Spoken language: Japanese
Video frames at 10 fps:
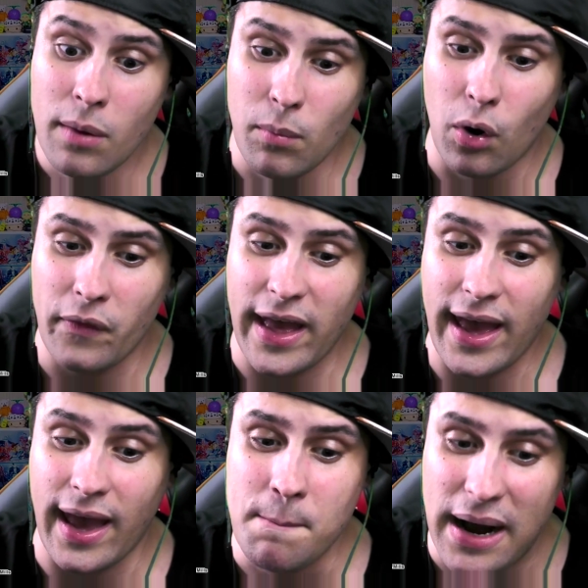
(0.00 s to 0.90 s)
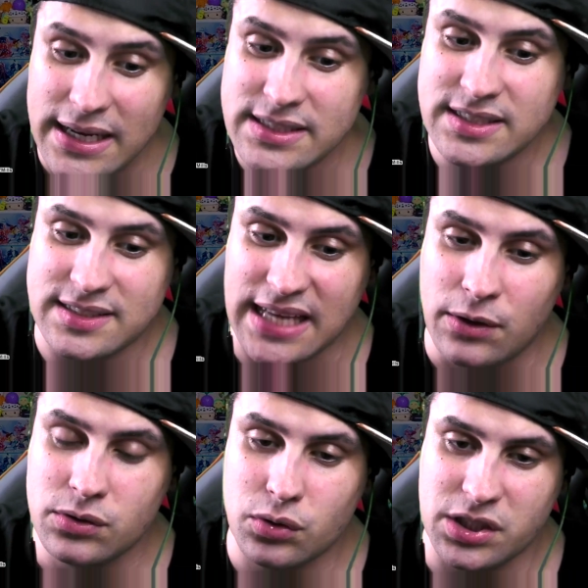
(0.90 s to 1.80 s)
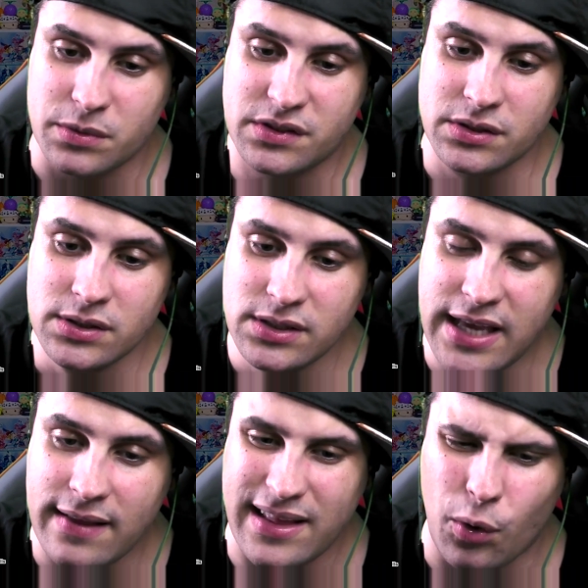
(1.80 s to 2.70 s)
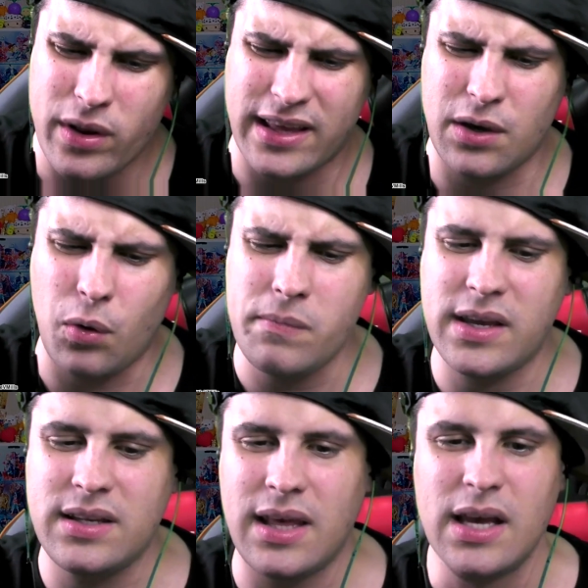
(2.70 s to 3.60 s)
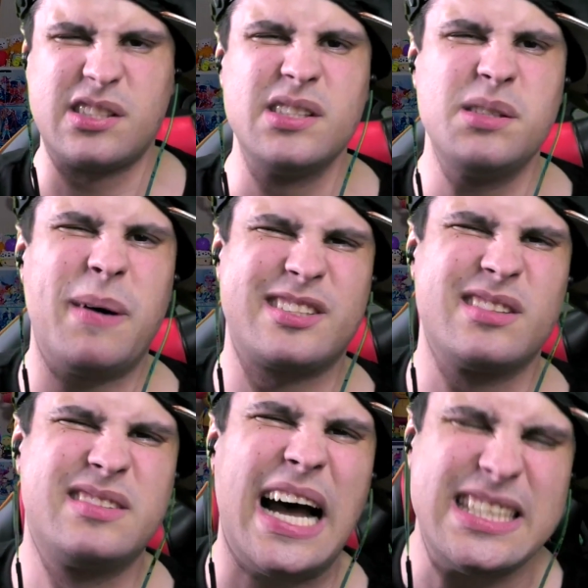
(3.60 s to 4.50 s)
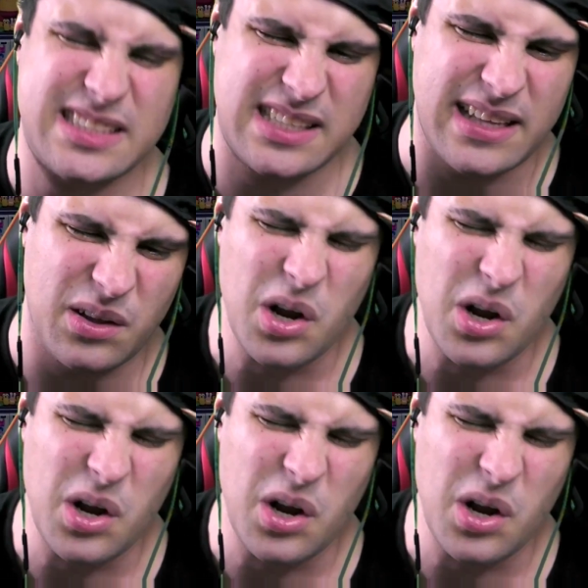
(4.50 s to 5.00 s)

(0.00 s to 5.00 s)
もうね、マジでサウンドとしてもすげえんだよ。俺ね、基本的にツーバス大好きなの